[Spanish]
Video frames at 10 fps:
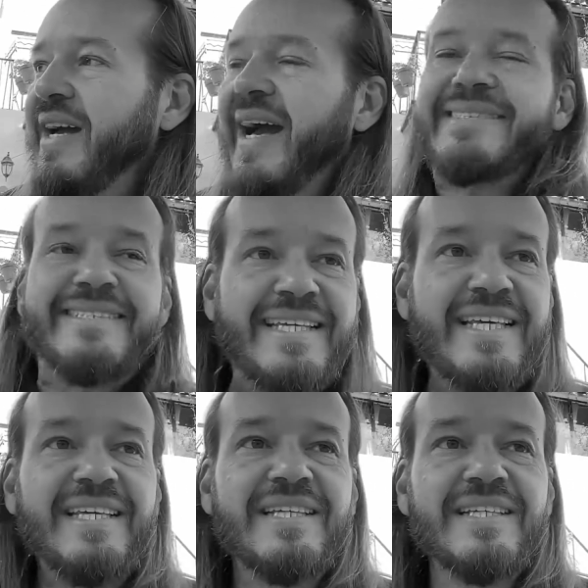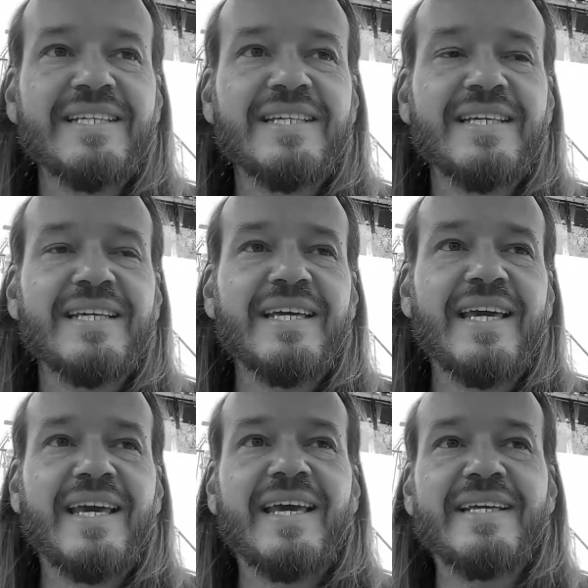Así
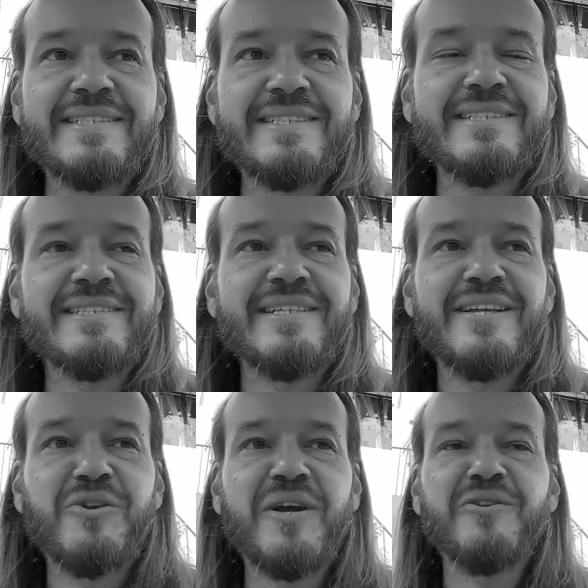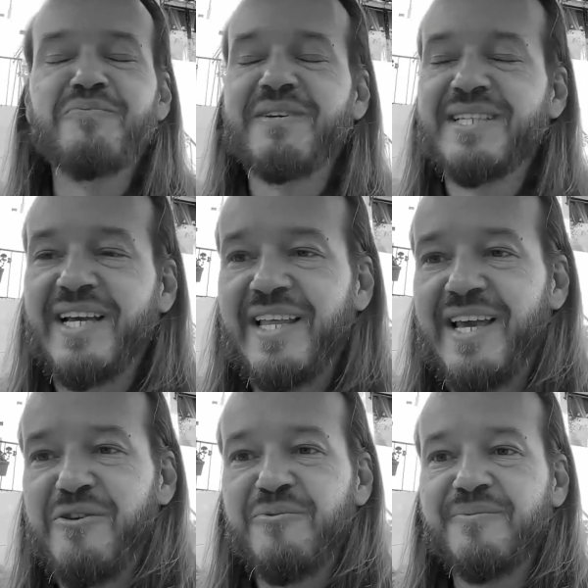es lo que nos pasa cada
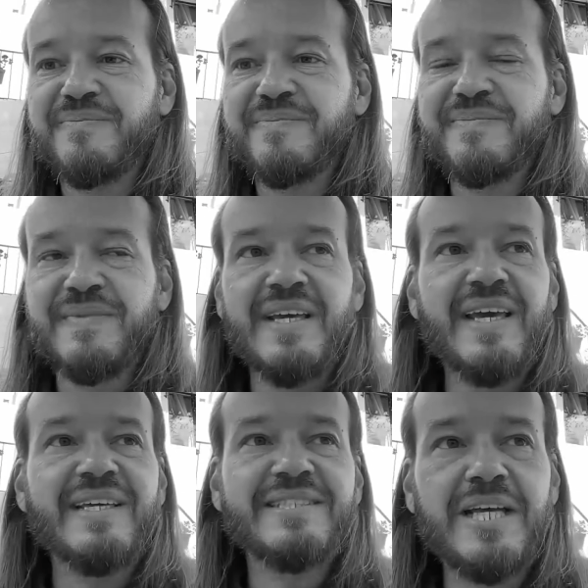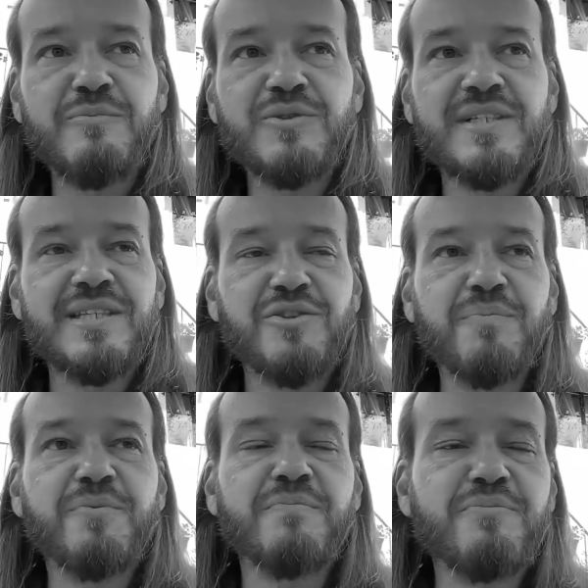año. Estamos haciendo
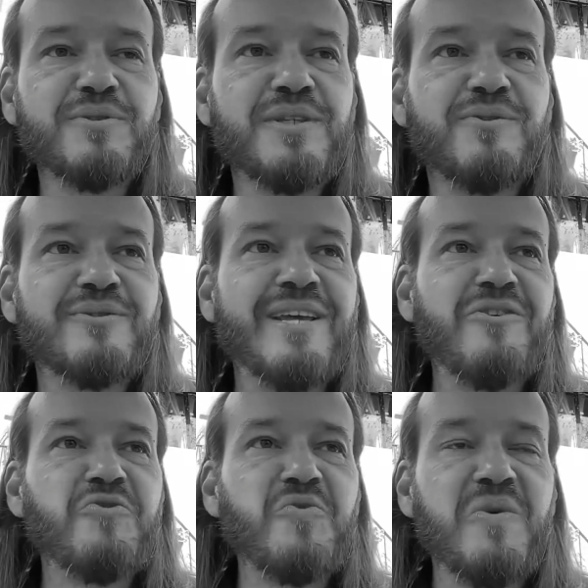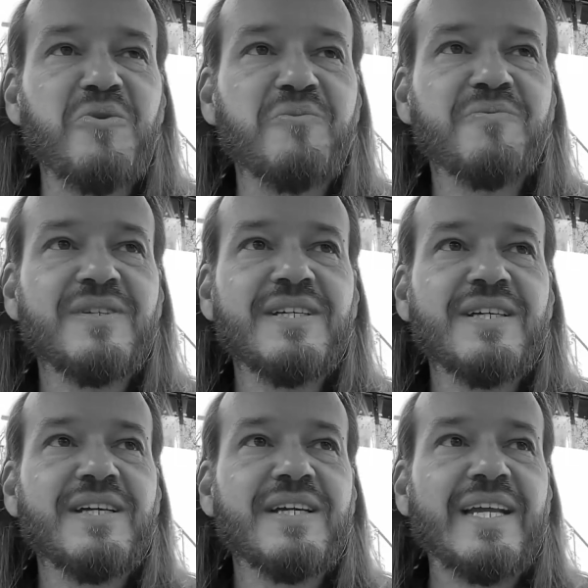propósitos de año nuevo,
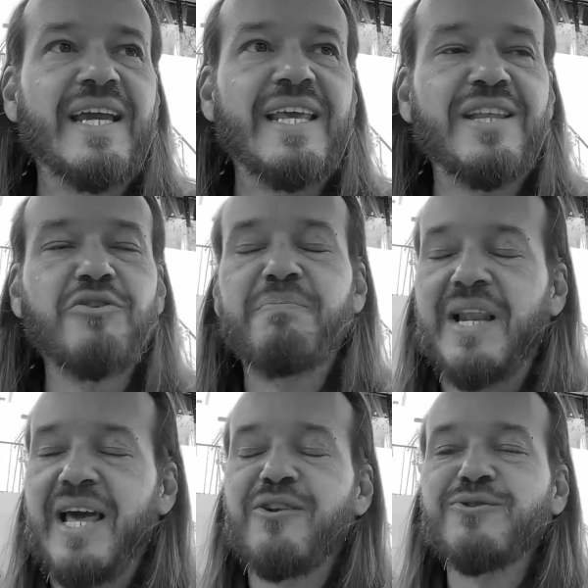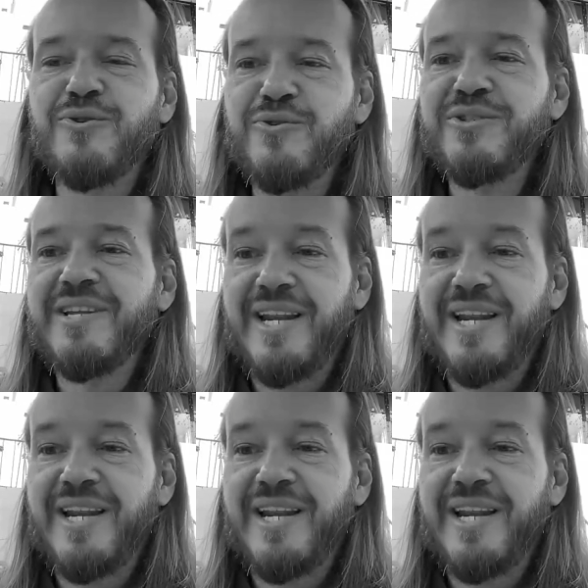queriendo pelearnos con nuestra